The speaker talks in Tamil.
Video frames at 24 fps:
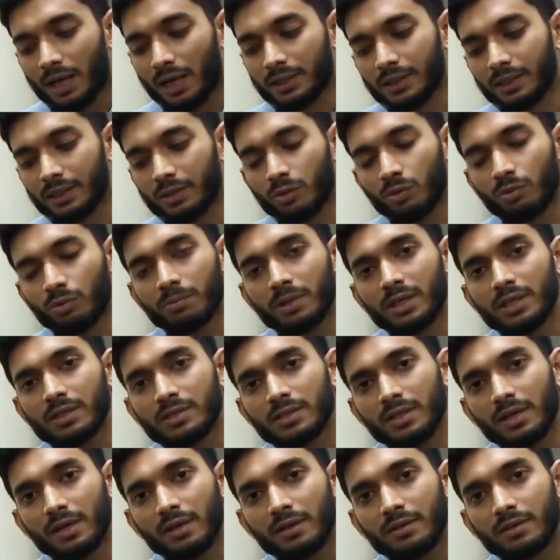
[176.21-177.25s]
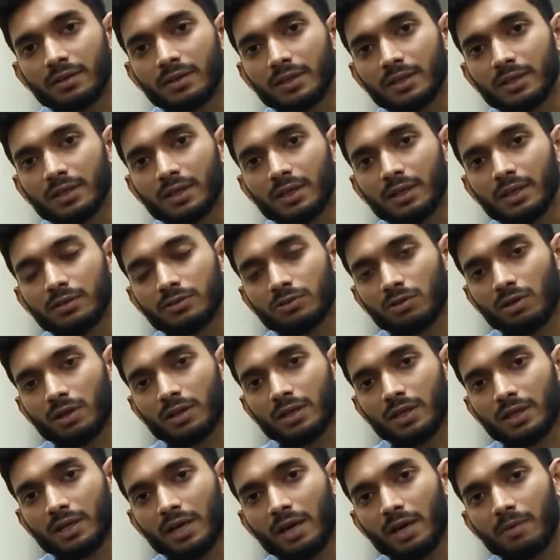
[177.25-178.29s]
அந்த டூ மினிட்ஸ் எடுத்துட்டு ஸோ
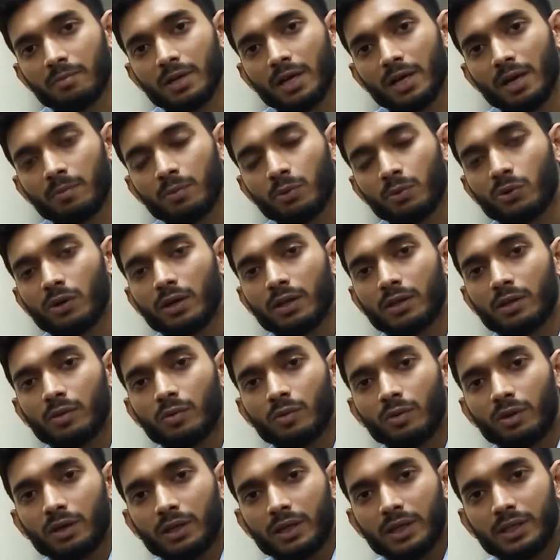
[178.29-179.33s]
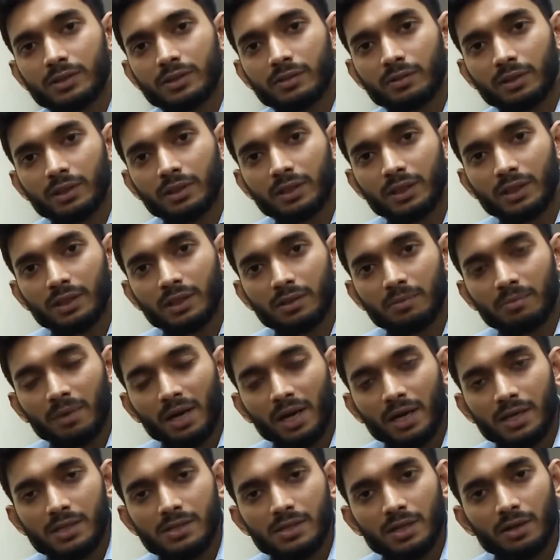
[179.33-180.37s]
அந்த டைம் கேப்புக்குள்ளே அந்த வோல்டேஜ் வந்து
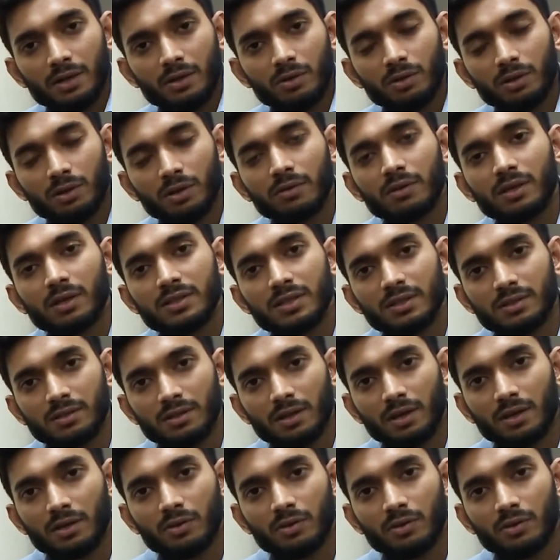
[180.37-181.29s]
மேனேஜ் ஆயிரும் அதாவது அட்ஜஸ்ட்